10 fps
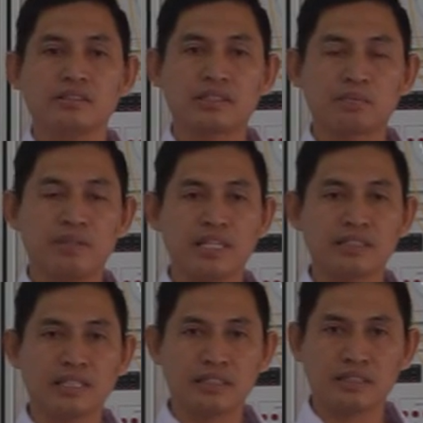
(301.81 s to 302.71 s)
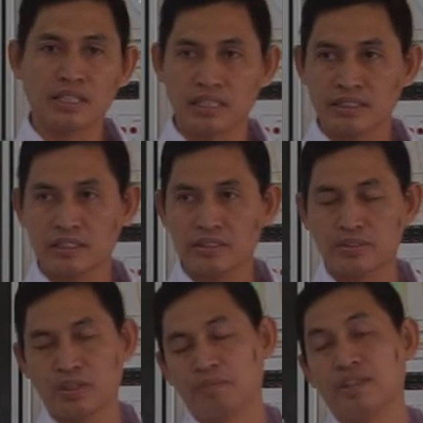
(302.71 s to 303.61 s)
11 dan kelas
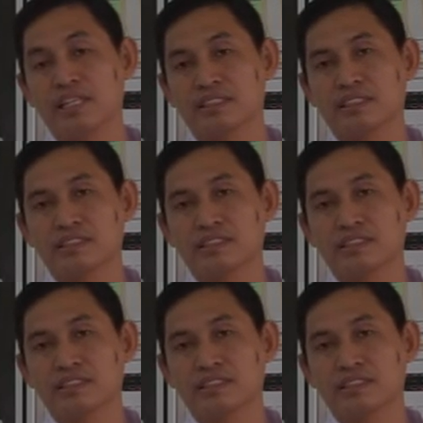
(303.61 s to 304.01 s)
12